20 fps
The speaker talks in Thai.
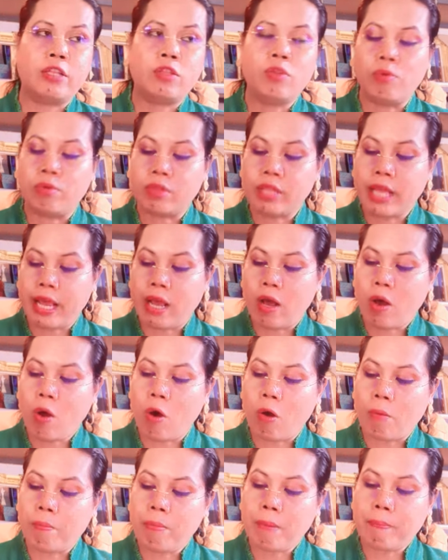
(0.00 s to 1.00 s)
ตกแต่งออ
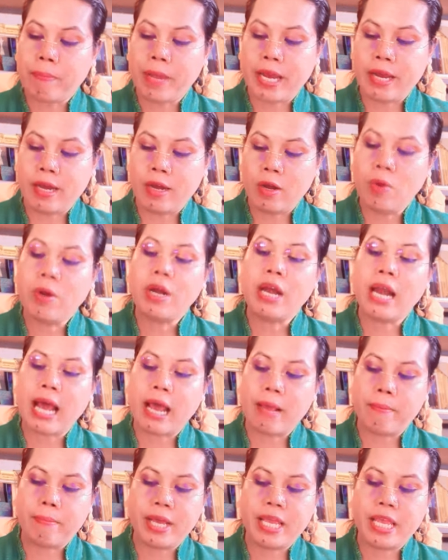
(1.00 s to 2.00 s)
กมาเป็นลวดลา
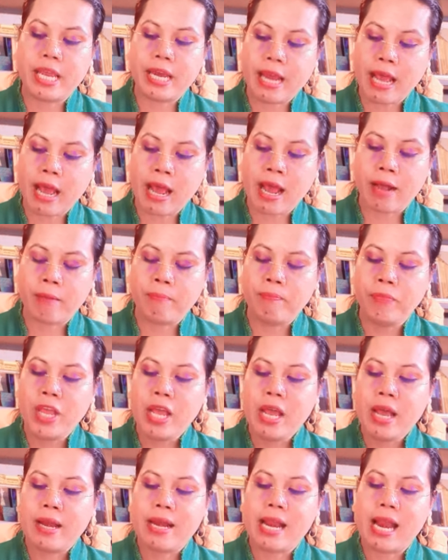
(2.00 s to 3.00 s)
ยพญานาค
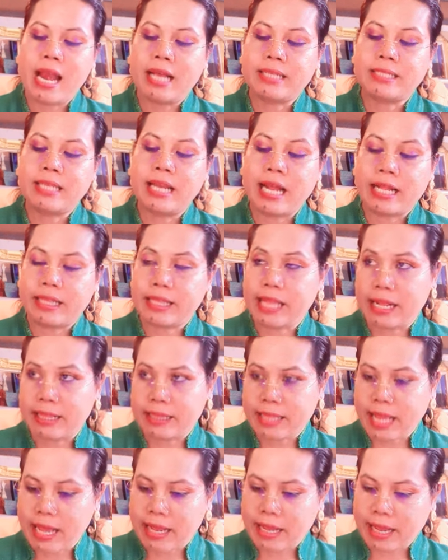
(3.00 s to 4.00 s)
ในลักษณะ
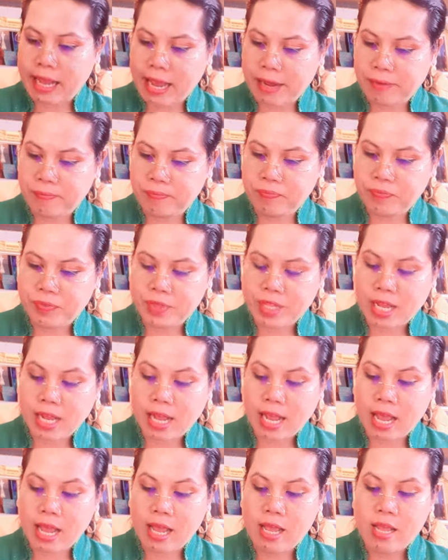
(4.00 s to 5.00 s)
ต่างๆกันนะ
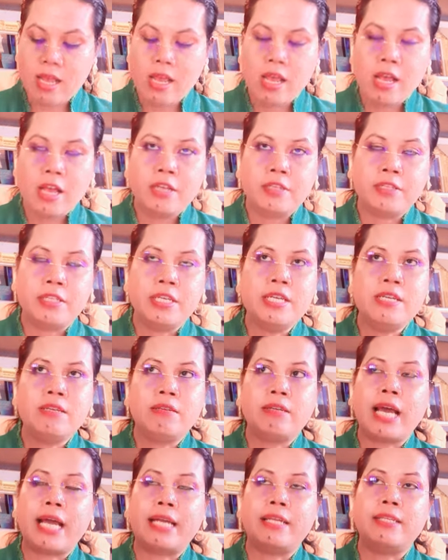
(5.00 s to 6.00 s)
คะซึ่ง
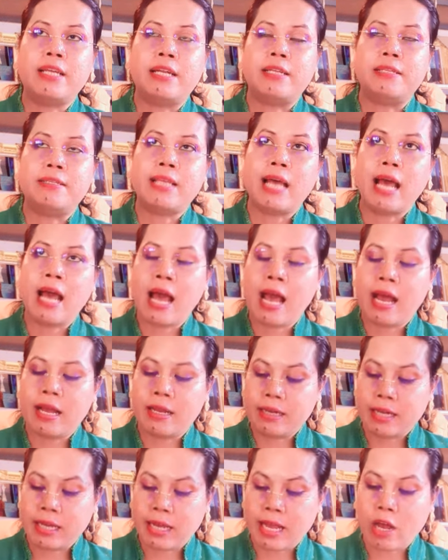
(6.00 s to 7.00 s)
การสรรสร้าง
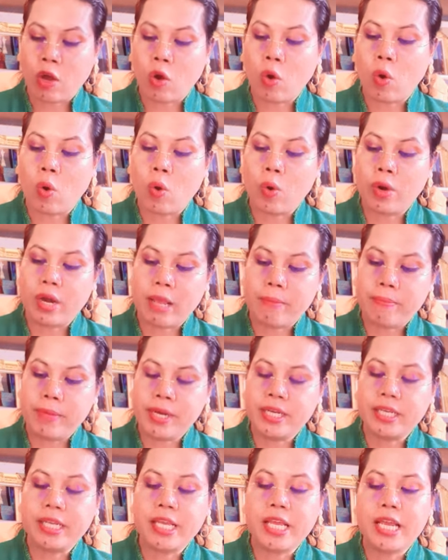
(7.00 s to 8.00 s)
นะคะของคนในพื้
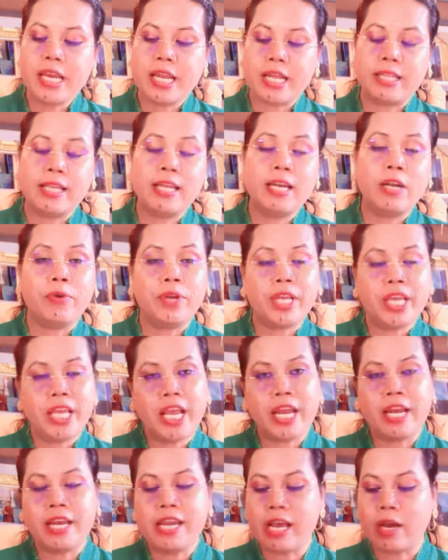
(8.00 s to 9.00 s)
นที่เนี่ยที่เราได้
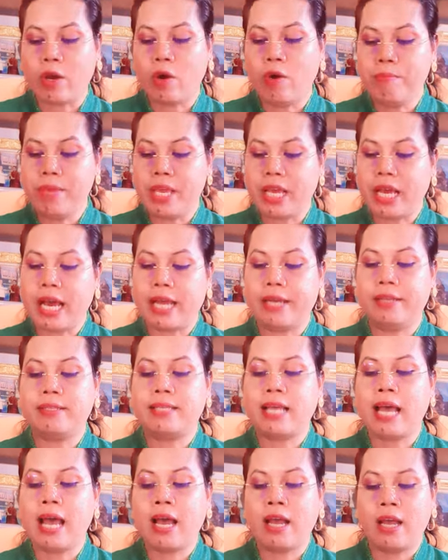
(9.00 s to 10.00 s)
เห็นเนี่ยก็มีการ
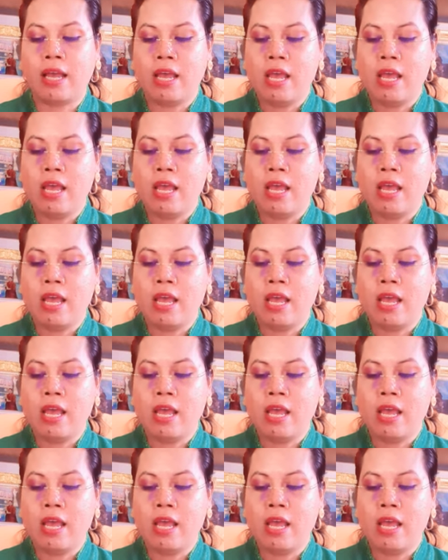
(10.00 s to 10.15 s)
สร้าง